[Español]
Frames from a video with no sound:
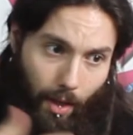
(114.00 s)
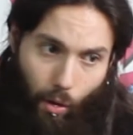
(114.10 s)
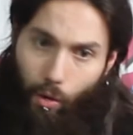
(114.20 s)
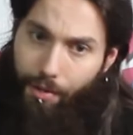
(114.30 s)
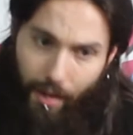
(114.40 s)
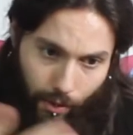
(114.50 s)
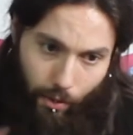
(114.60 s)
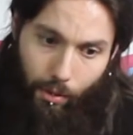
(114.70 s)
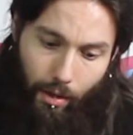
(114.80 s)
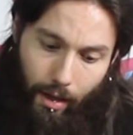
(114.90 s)

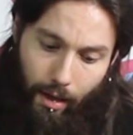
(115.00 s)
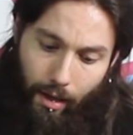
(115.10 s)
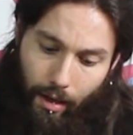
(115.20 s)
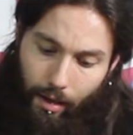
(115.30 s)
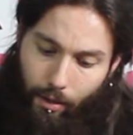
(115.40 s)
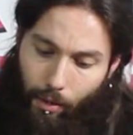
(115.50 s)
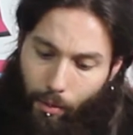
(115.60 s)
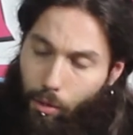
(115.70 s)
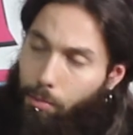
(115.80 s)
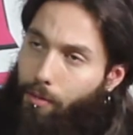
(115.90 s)
conociendo a,
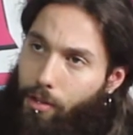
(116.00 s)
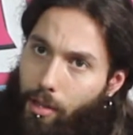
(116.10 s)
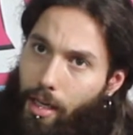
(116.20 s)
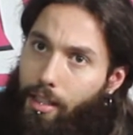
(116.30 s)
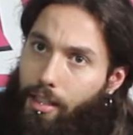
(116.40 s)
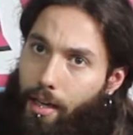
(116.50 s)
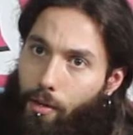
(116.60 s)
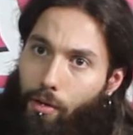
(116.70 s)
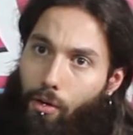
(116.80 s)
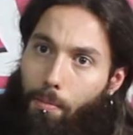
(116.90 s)
nuevos profesionales que se han
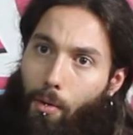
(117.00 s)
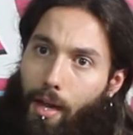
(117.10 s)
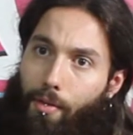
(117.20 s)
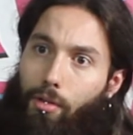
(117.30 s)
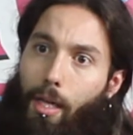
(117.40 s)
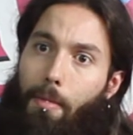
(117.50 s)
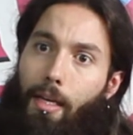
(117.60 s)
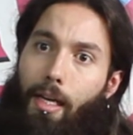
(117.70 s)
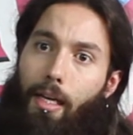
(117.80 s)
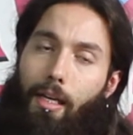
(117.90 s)
ido incorporando
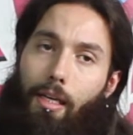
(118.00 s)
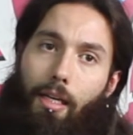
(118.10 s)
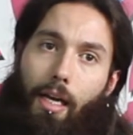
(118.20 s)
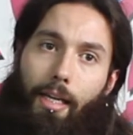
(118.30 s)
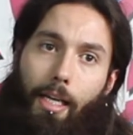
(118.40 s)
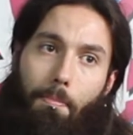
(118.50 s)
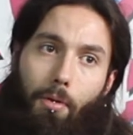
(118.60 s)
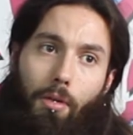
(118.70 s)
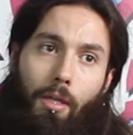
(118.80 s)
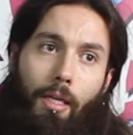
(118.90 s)
también al,
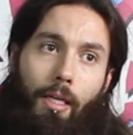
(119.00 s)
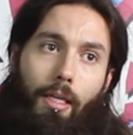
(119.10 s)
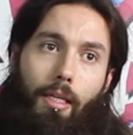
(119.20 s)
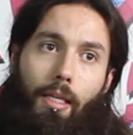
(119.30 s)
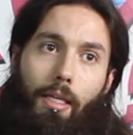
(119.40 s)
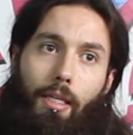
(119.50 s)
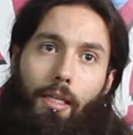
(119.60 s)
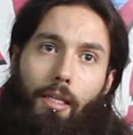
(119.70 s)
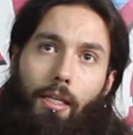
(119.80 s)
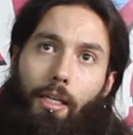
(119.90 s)
equipo
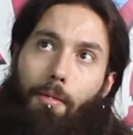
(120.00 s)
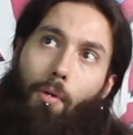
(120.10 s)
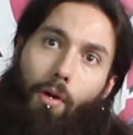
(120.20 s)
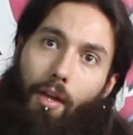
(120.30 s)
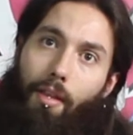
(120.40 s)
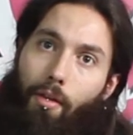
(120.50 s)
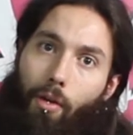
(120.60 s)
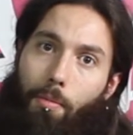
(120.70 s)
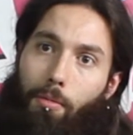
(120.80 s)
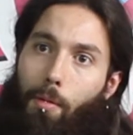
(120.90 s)
y bueno, a día de
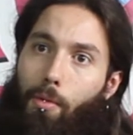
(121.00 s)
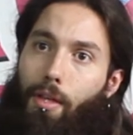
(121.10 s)
hoy pues podemos